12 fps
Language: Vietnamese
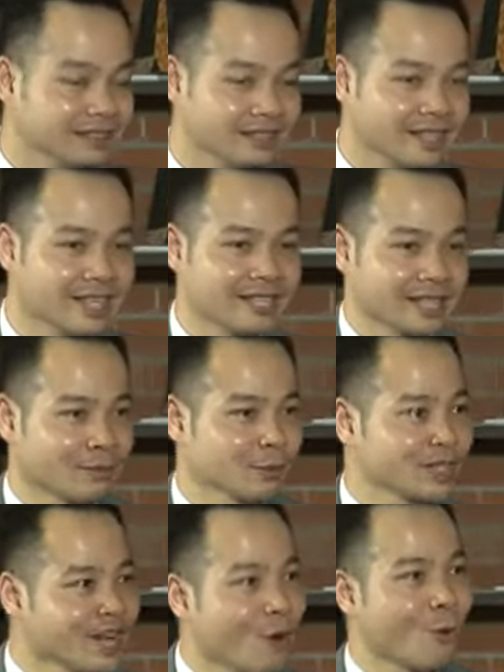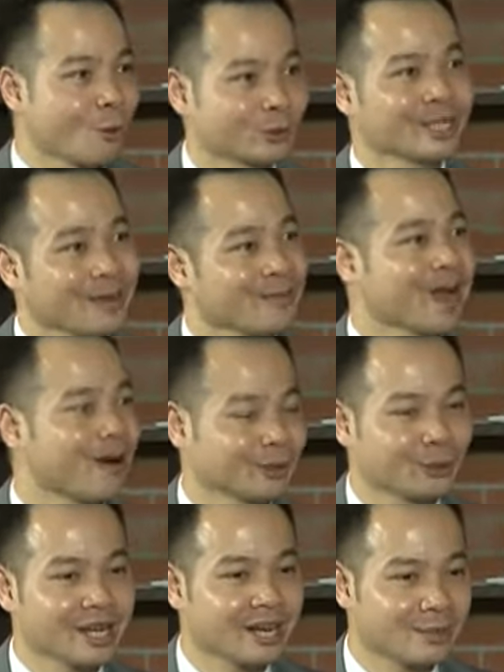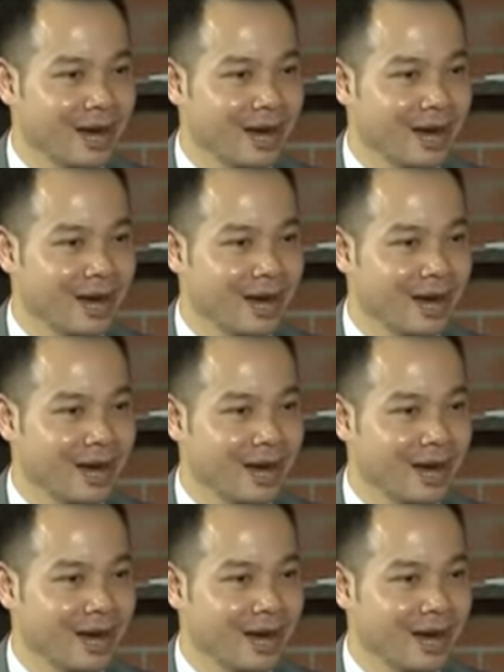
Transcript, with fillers: Trước khi trở thành một CEO của một doanh nghiệp nào thì tôi nghĩ là